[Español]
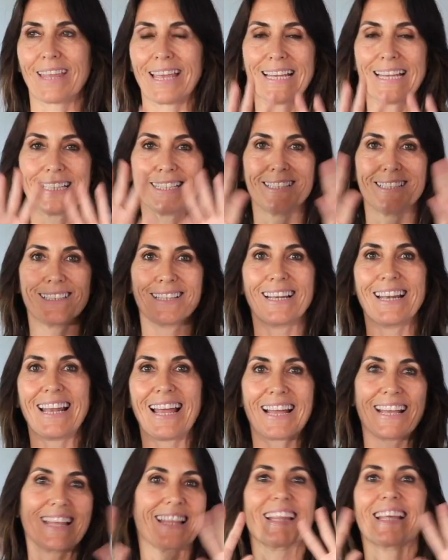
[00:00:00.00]
es
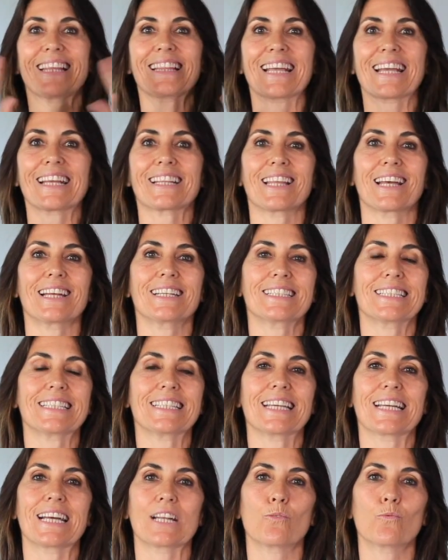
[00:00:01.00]
la que detecta
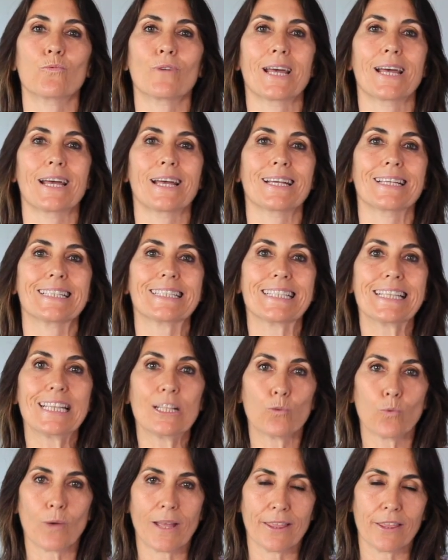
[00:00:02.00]
si alguna
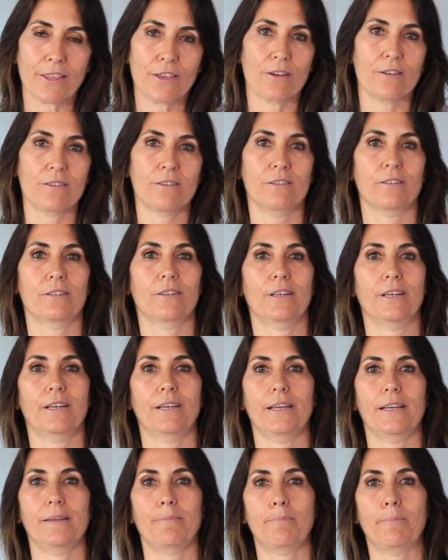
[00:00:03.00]
situación
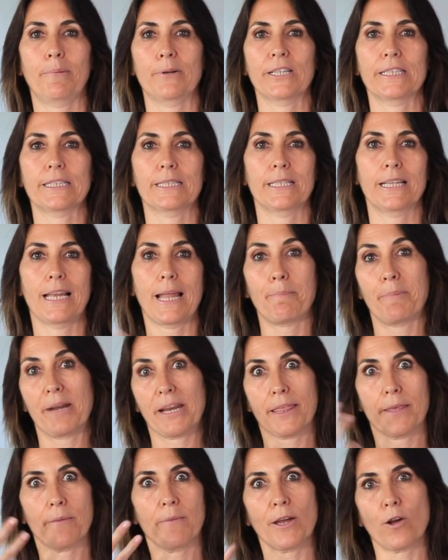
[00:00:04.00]
pues la
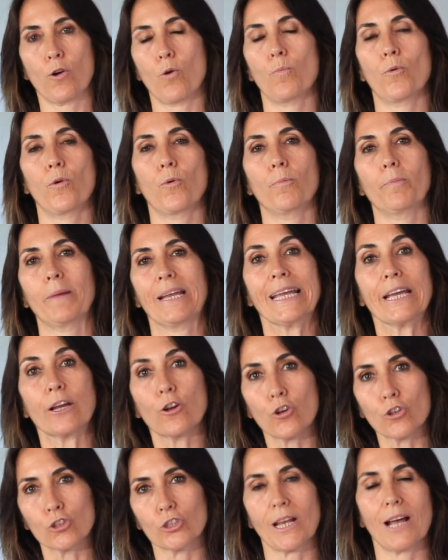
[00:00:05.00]
percibe como
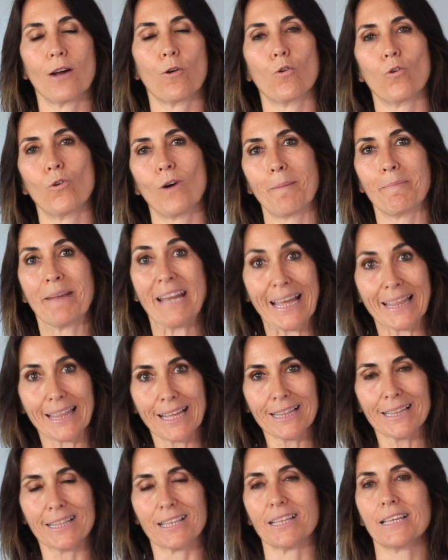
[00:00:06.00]
peligrosa o
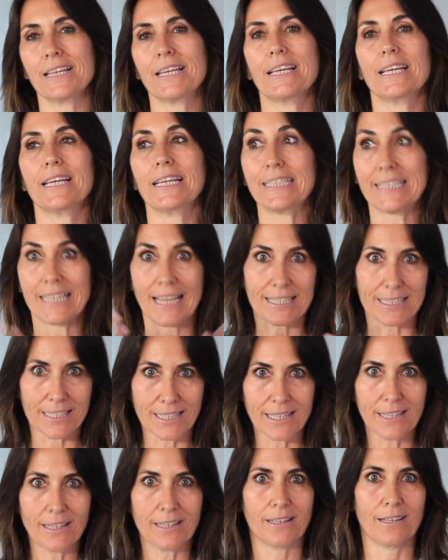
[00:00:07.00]
amenazante. Y si
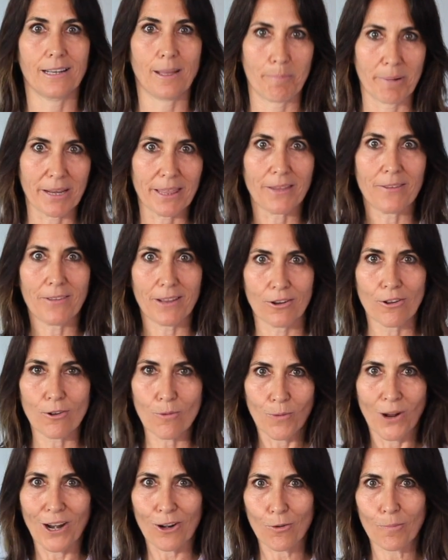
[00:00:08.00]
así la percibe
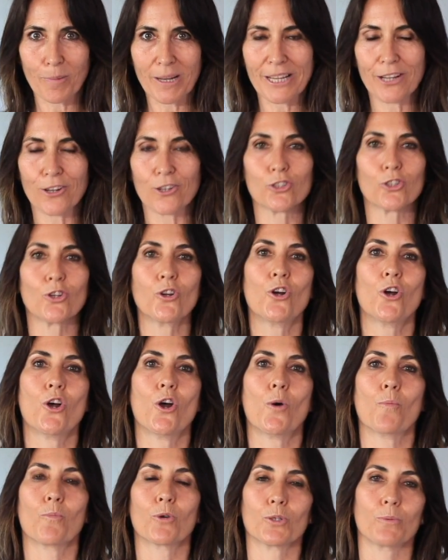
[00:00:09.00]
como algo peligroso,
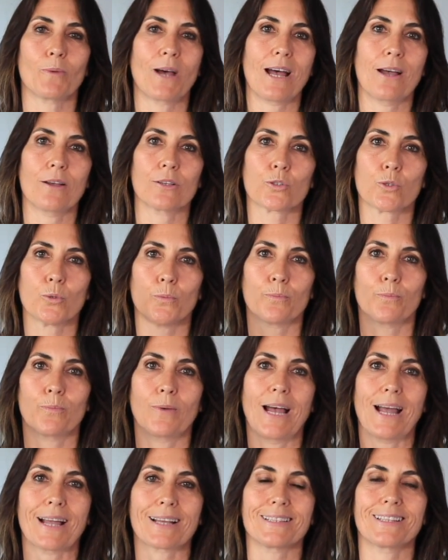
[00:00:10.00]
pues va a
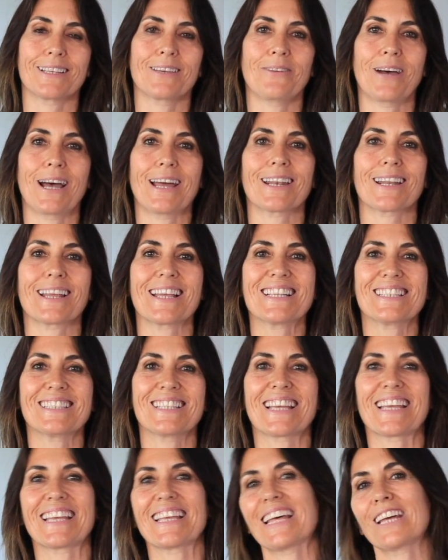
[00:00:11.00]
activar
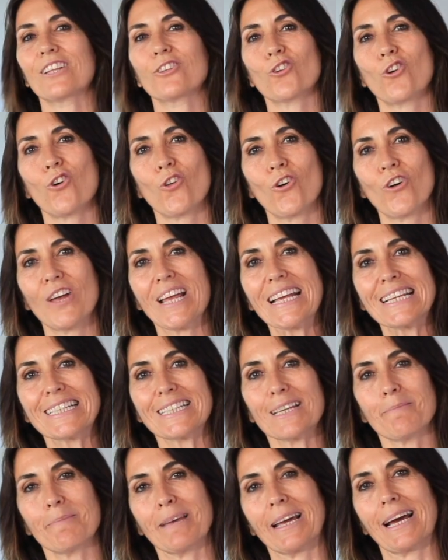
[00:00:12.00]
enseguida todo
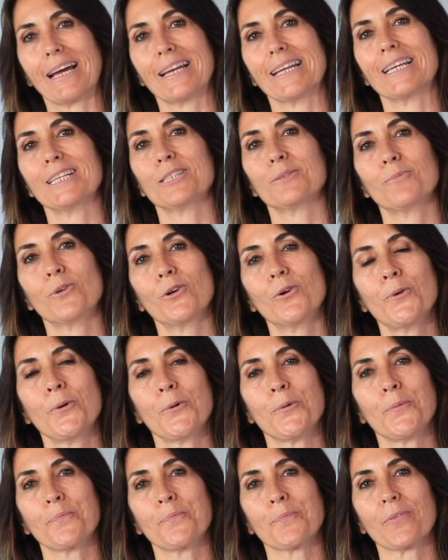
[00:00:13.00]
ese mecanismo
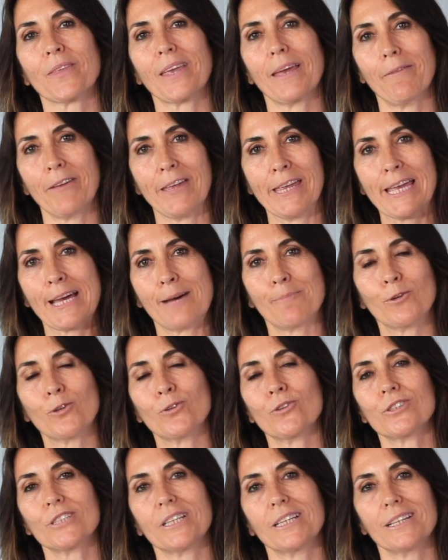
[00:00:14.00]
que
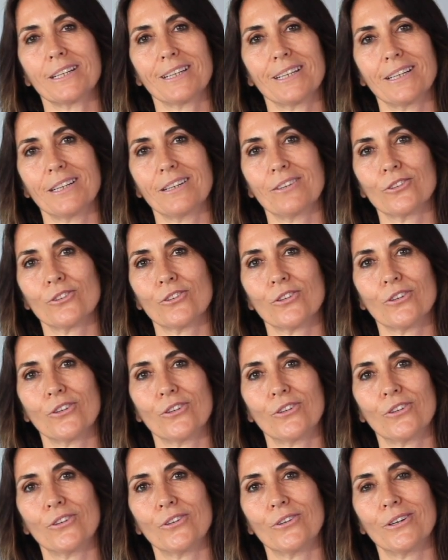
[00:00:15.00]
veíamos en,
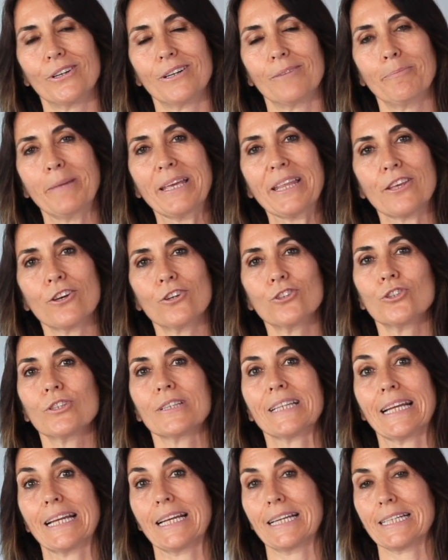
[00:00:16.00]
otros vídeos del